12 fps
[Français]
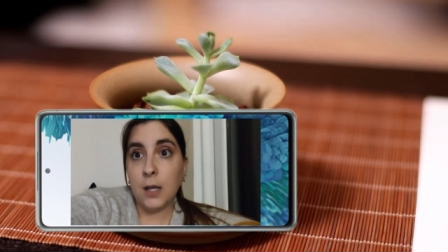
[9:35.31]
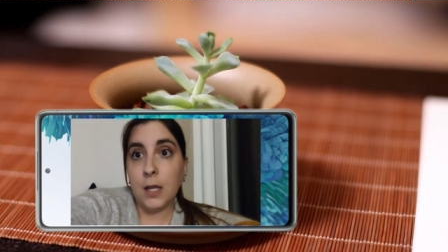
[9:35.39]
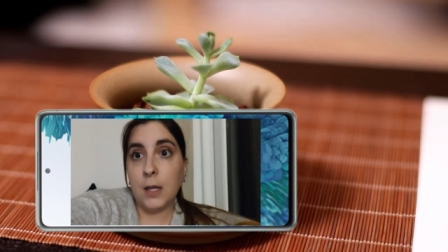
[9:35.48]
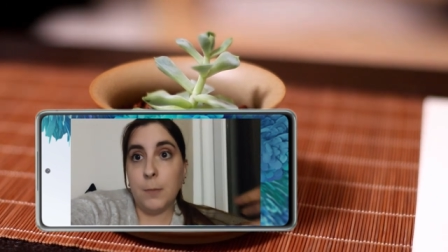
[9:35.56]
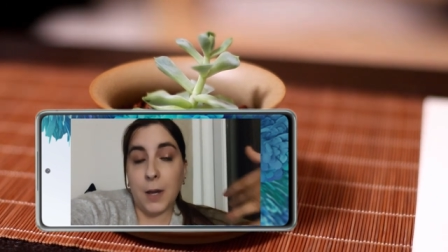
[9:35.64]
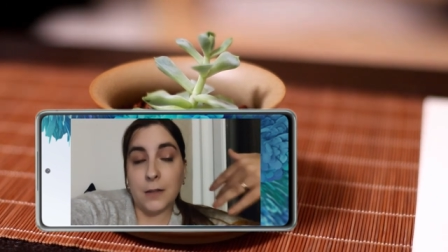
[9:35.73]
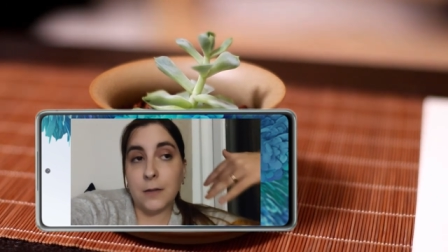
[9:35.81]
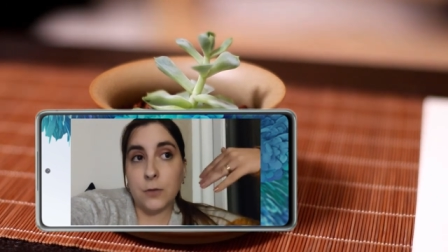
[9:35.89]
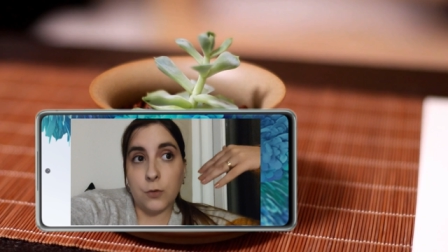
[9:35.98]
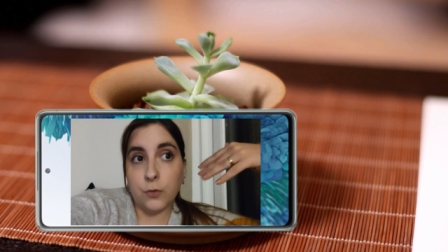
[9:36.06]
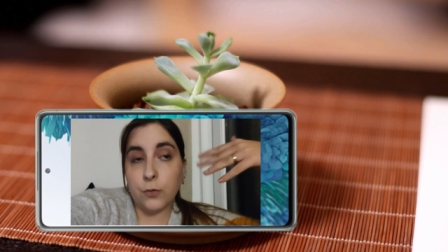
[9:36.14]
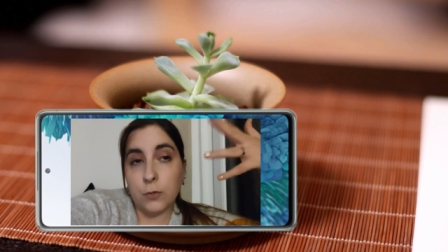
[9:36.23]
et partir
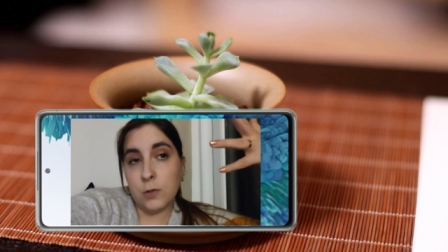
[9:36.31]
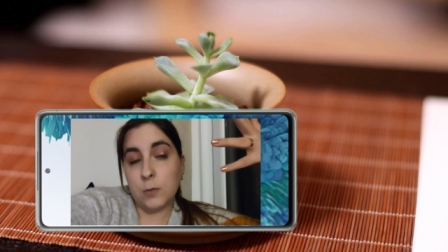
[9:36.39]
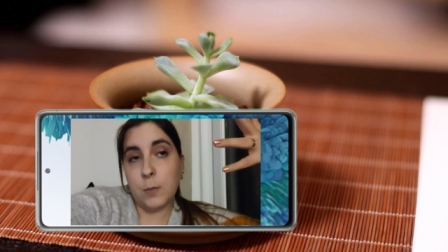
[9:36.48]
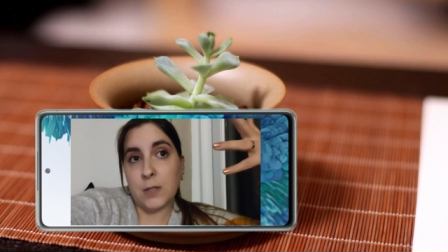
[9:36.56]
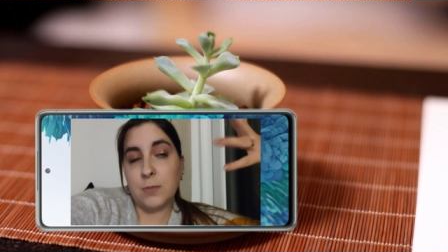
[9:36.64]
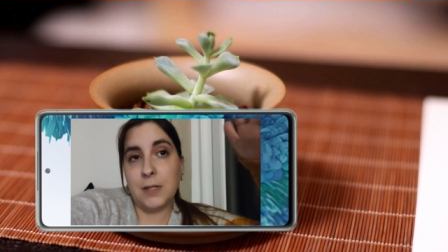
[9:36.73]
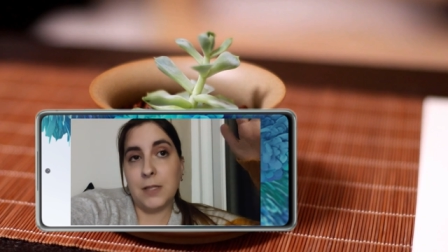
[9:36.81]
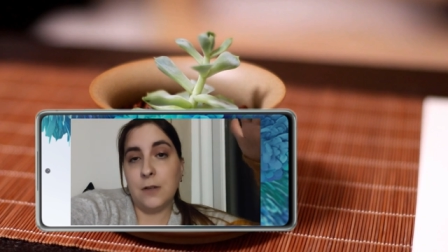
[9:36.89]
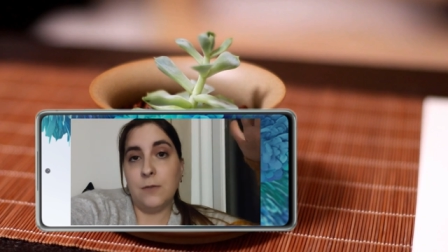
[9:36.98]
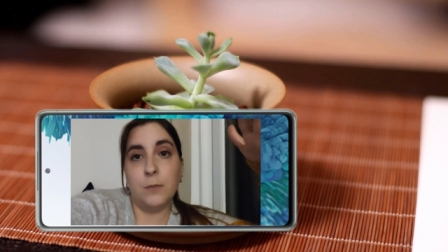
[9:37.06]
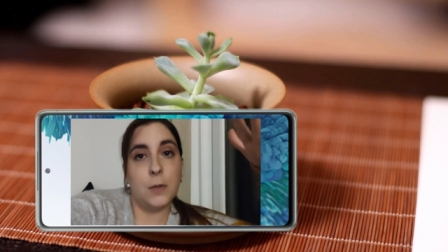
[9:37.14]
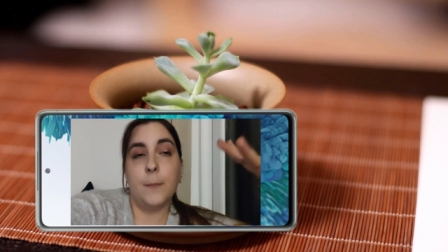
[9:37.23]
dans une autre
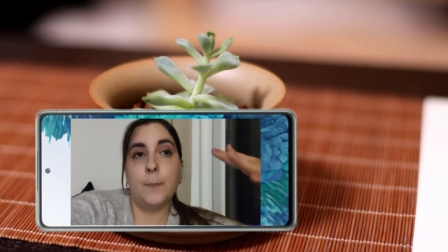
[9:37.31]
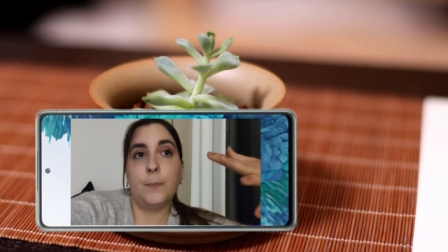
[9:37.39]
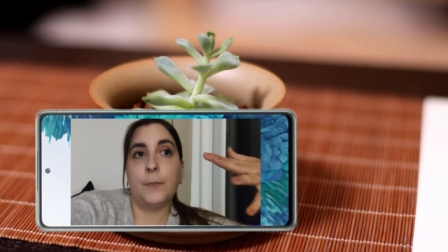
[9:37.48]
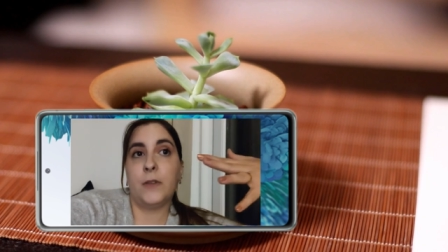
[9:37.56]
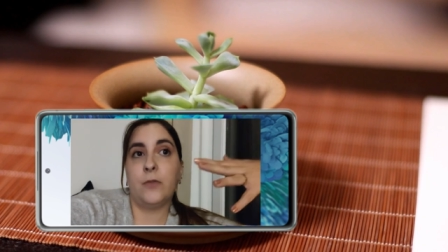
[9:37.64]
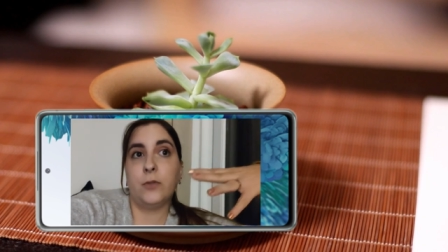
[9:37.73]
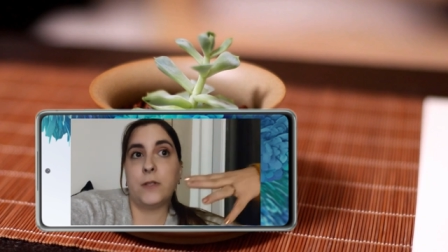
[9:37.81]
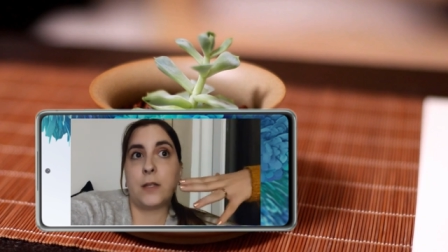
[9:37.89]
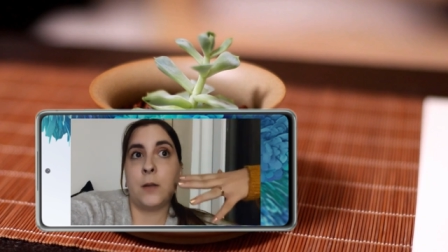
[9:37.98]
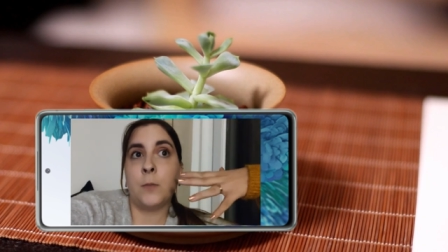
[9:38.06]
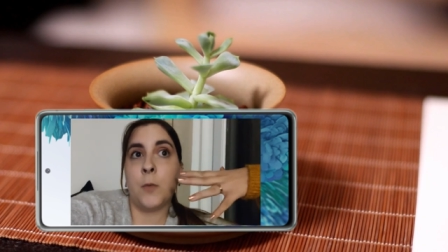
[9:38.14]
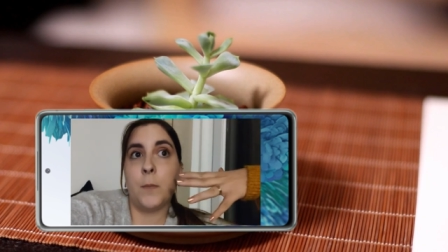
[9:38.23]
perspective, mais faut
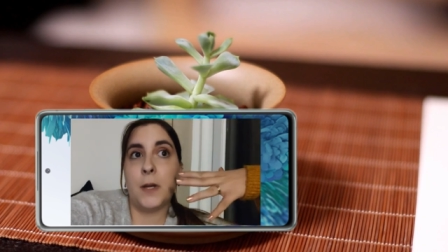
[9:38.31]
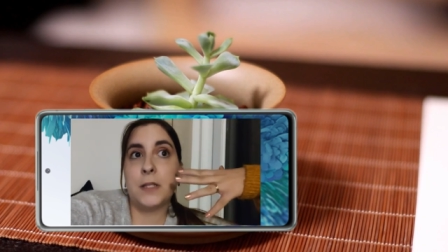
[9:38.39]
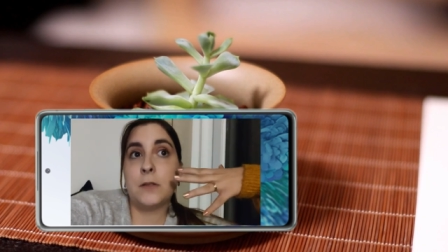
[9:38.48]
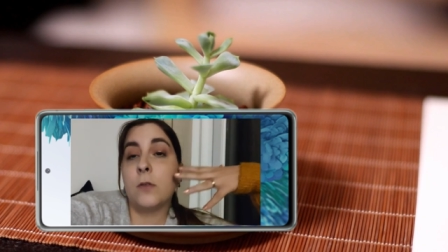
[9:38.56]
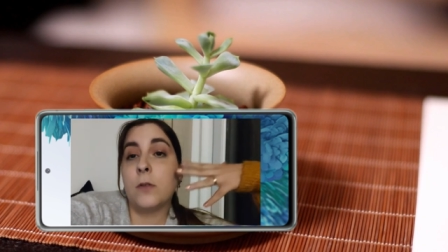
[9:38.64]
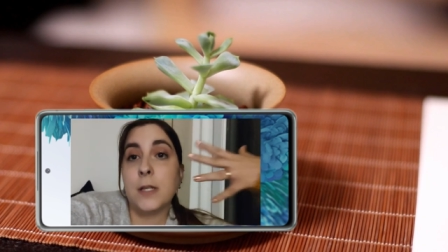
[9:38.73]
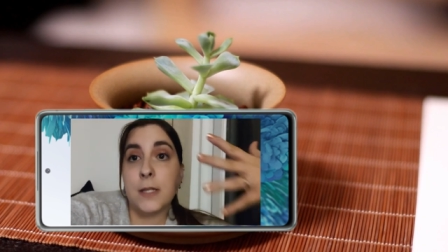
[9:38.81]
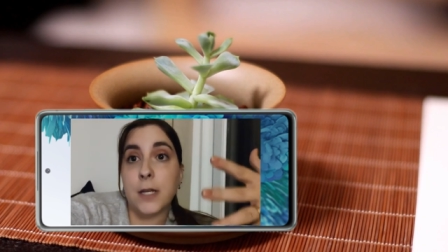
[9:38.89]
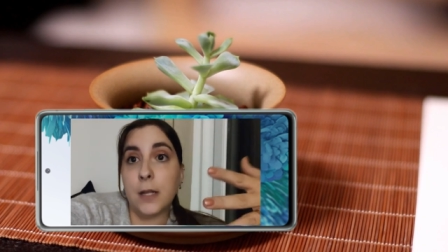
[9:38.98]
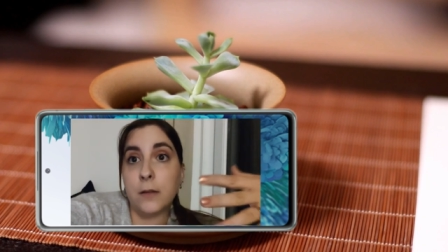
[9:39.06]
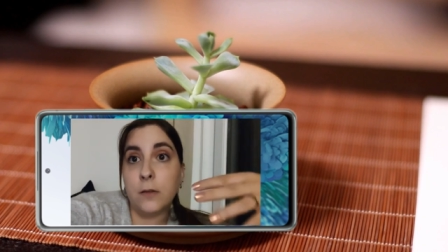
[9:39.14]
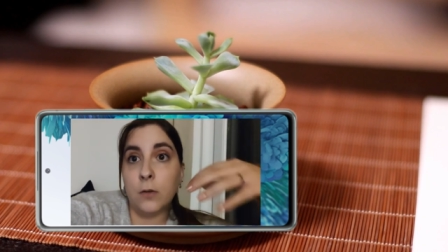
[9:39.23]
certainement pas s'enliser
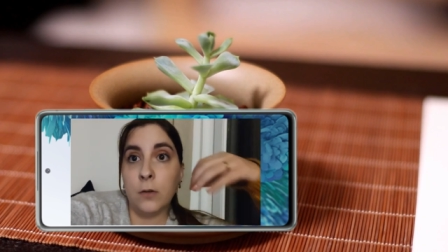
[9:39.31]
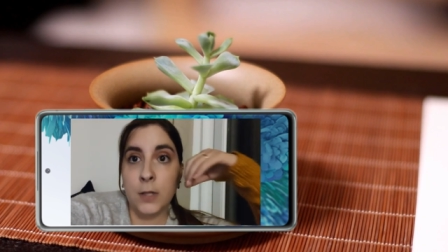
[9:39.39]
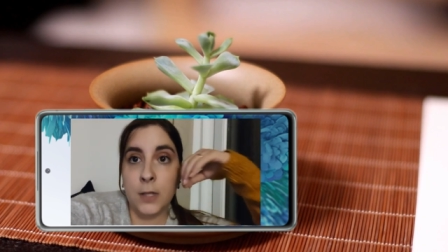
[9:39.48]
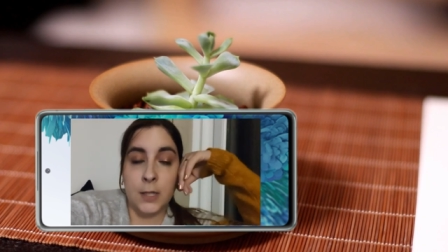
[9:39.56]
là-dedans.